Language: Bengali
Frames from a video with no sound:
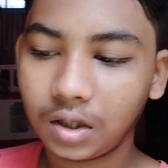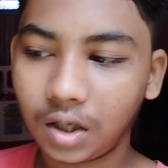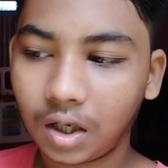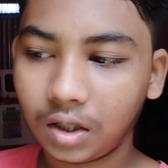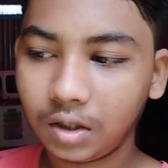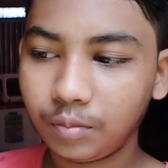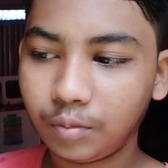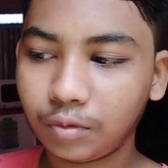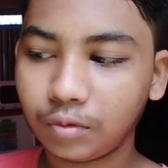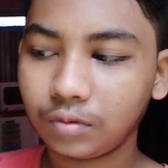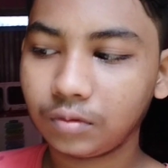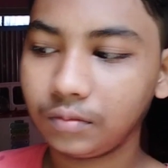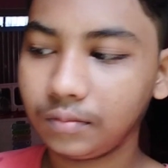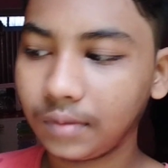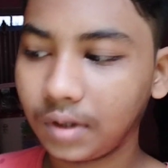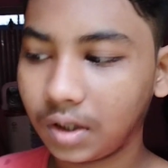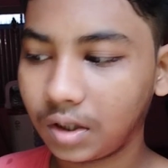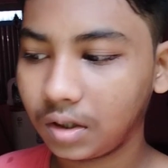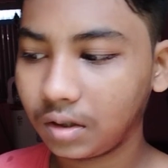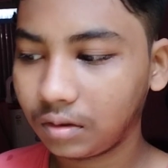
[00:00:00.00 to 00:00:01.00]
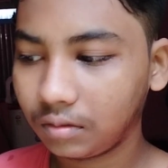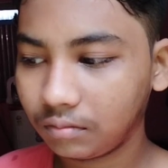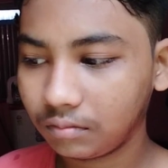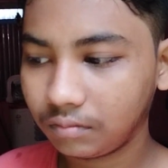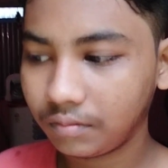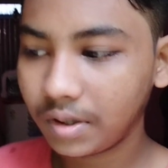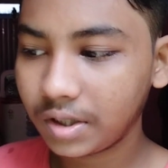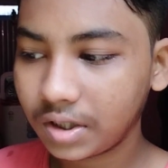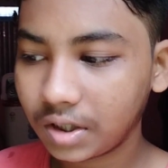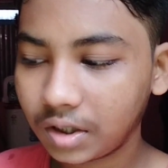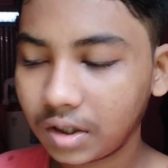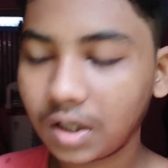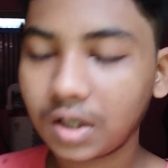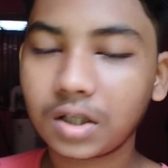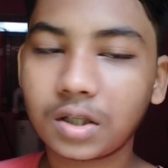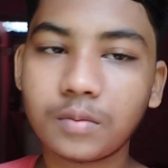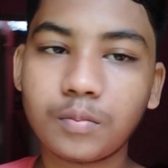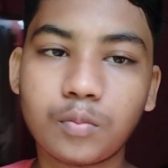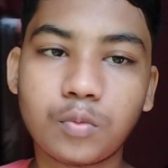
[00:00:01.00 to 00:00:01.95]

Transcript: খালি মানে বেসনটা আর কি